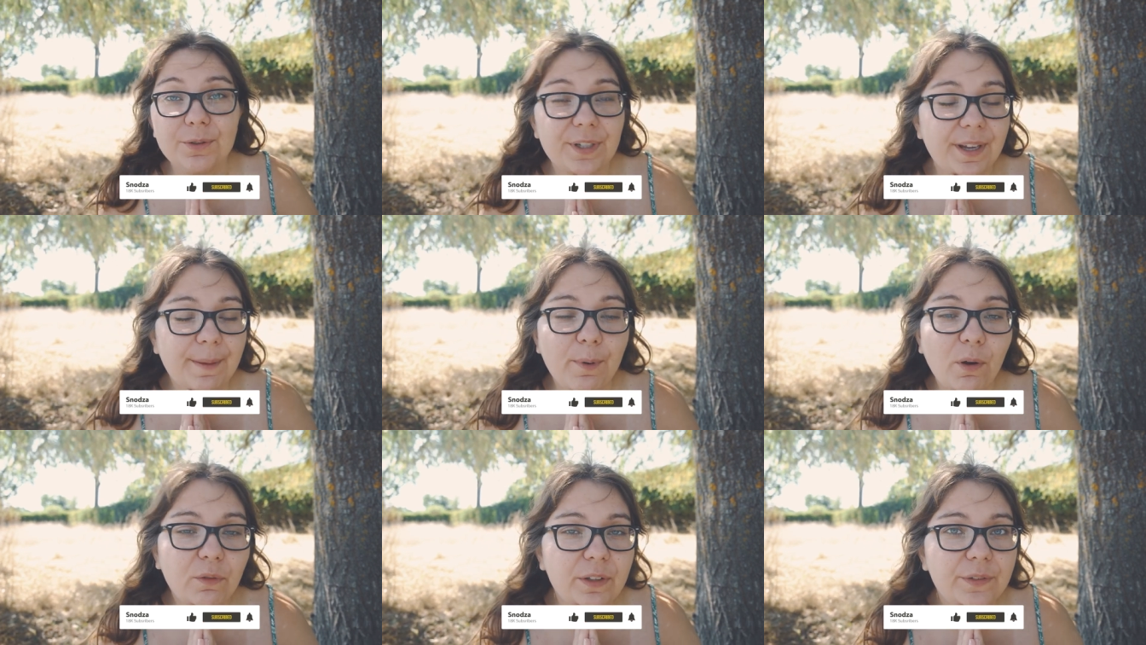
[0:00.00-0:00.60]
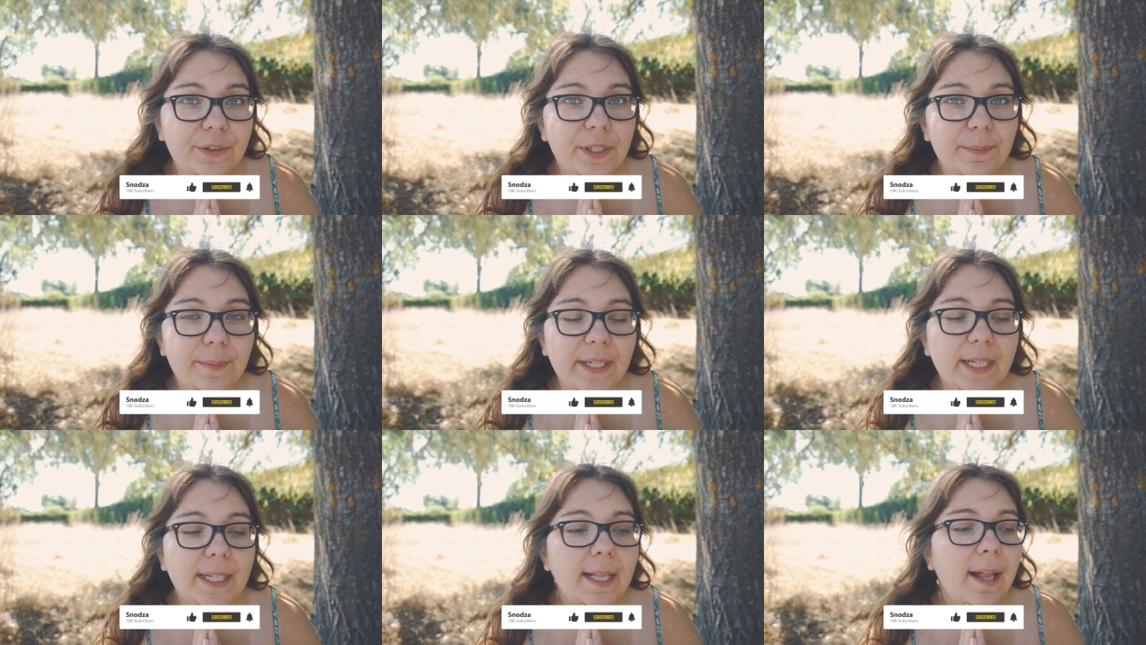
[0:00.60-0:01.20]
J'avais pas envie de
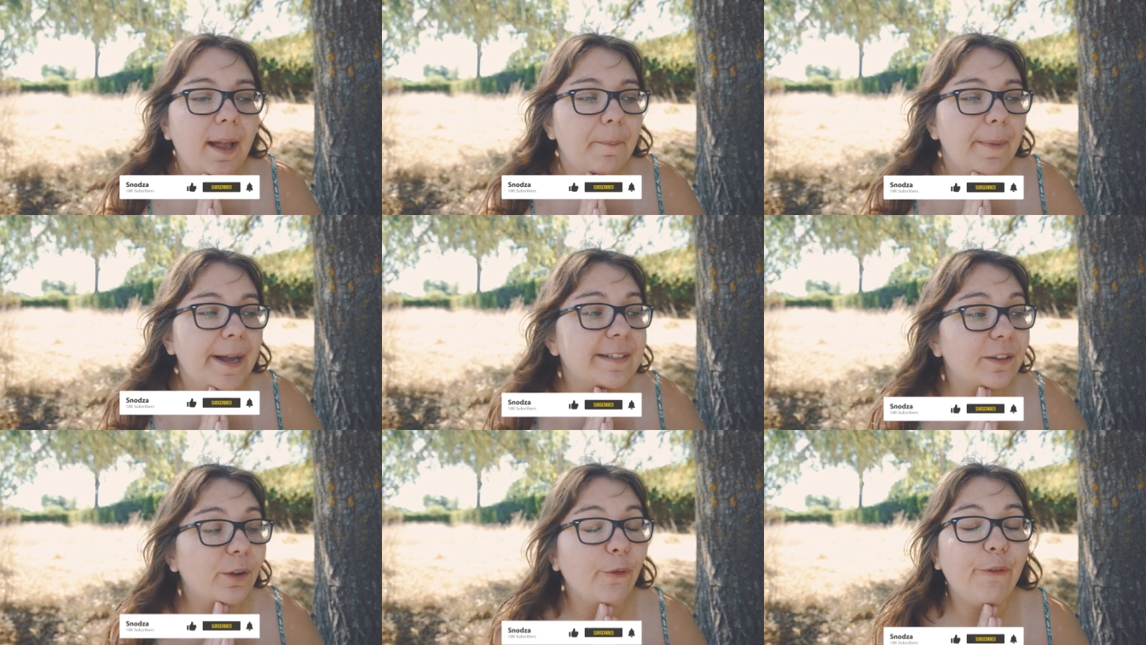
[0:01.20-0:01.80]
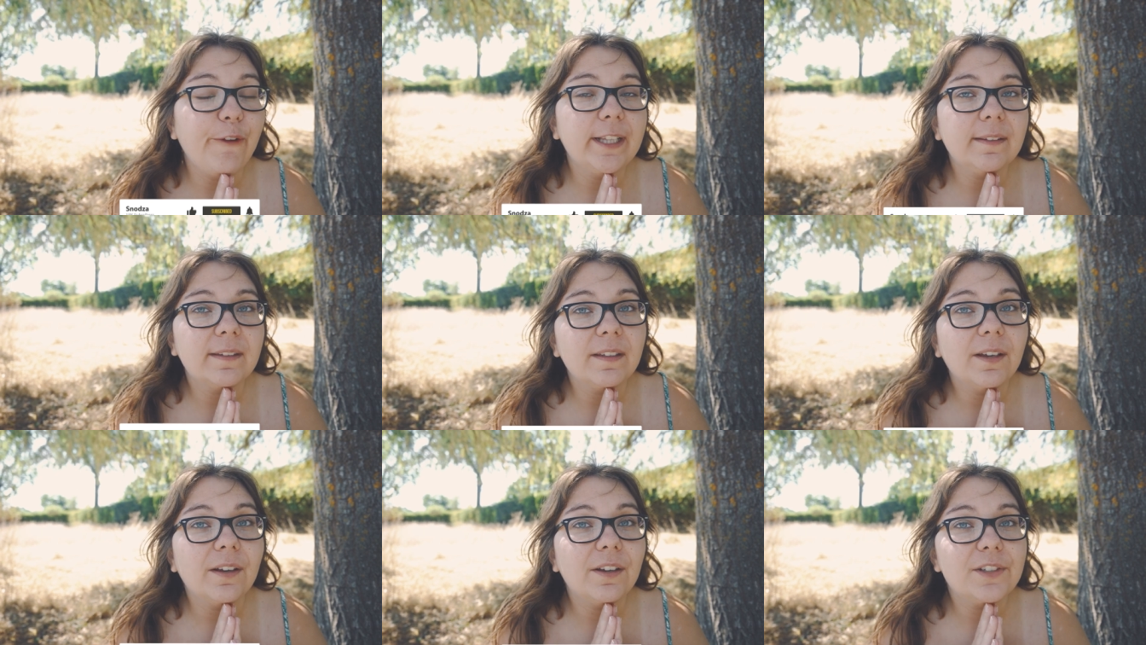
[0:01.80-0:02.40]
filmer parce qu'en
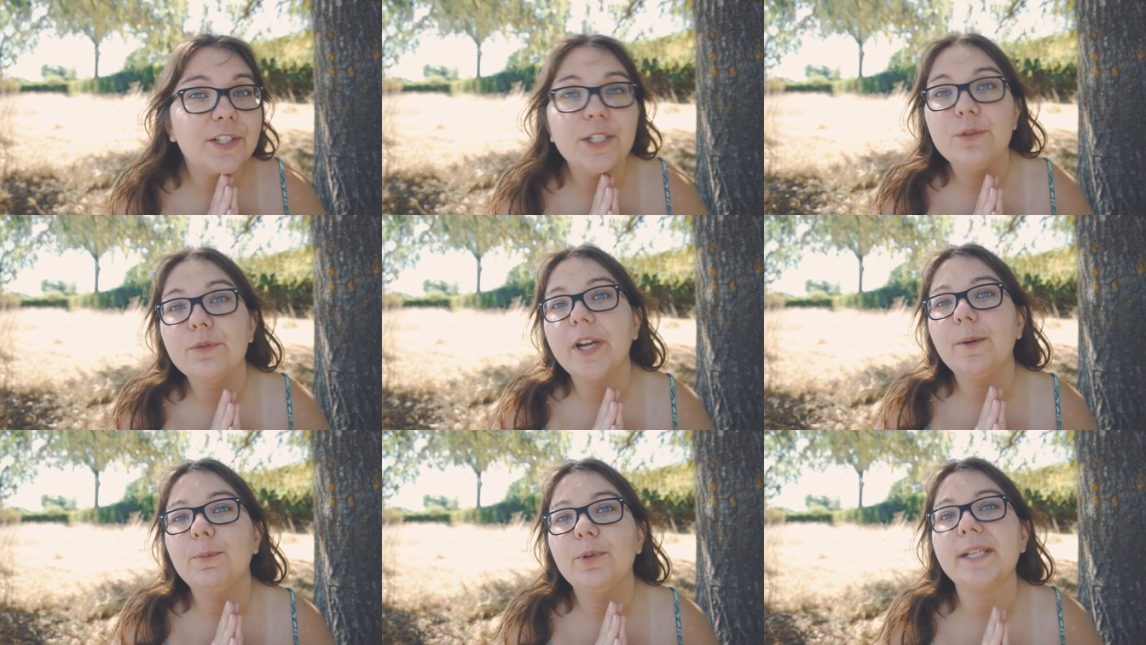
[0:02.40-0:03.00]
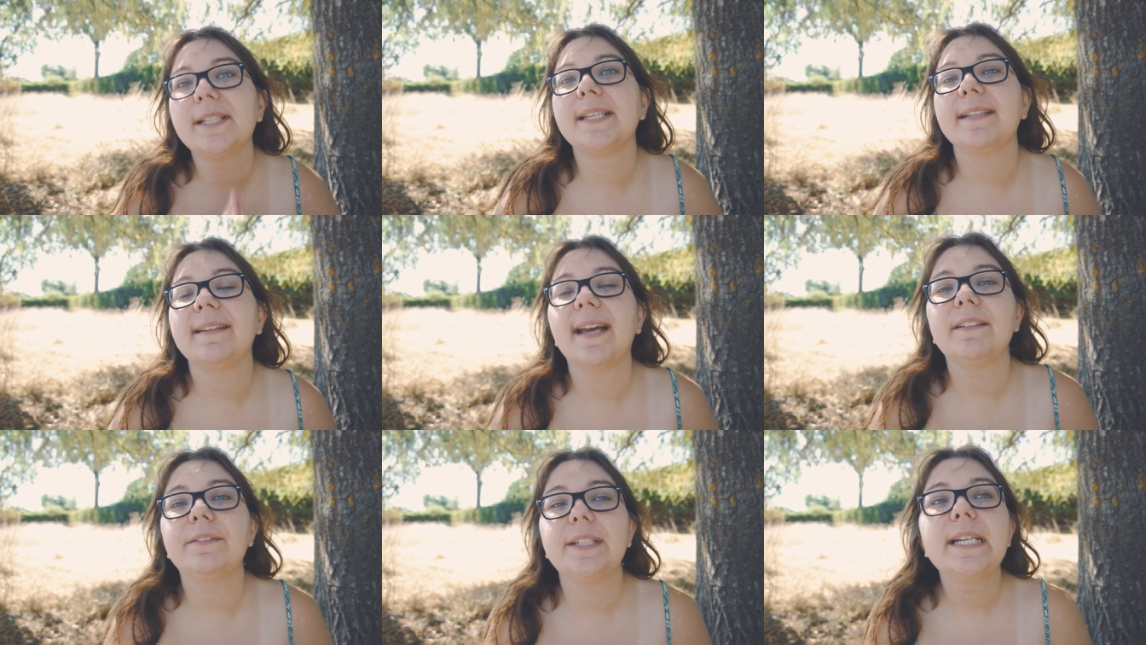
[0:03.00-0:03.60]
fait euh, j'ai une nouvelle poulette qui
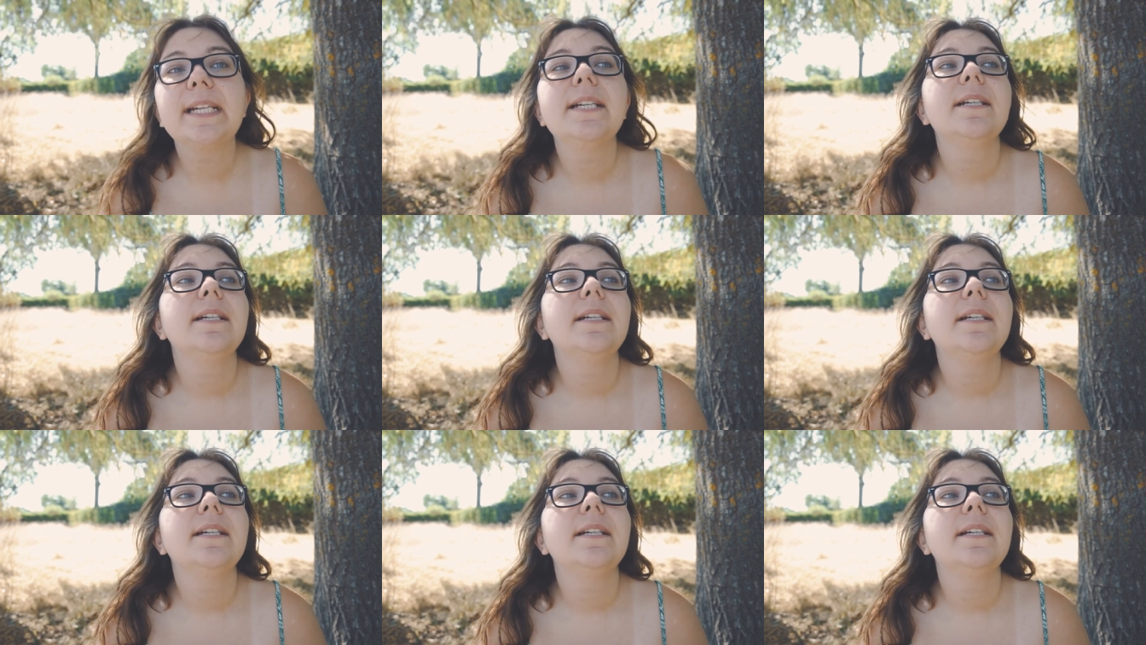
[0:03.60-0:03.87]
est arrivée